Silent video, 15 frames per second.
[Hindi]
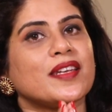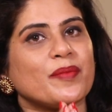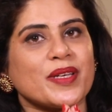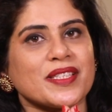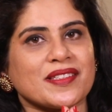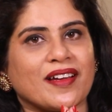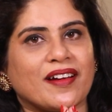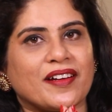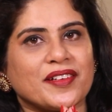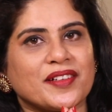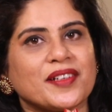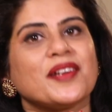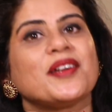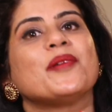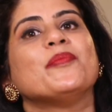नमस्कार
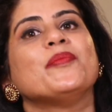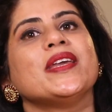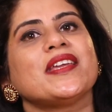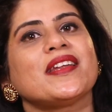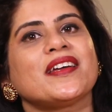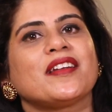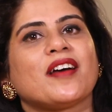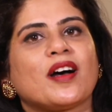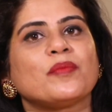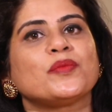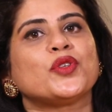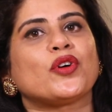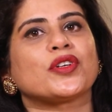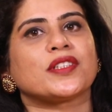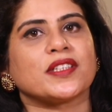मेरा नाम
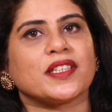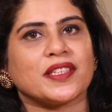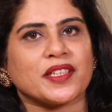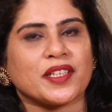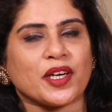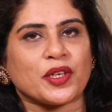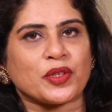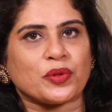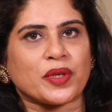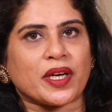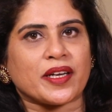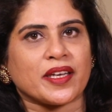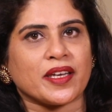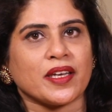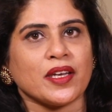डॉक्टर गीतिका अरोरा
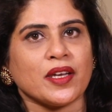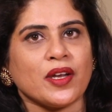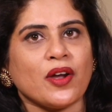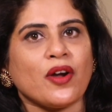है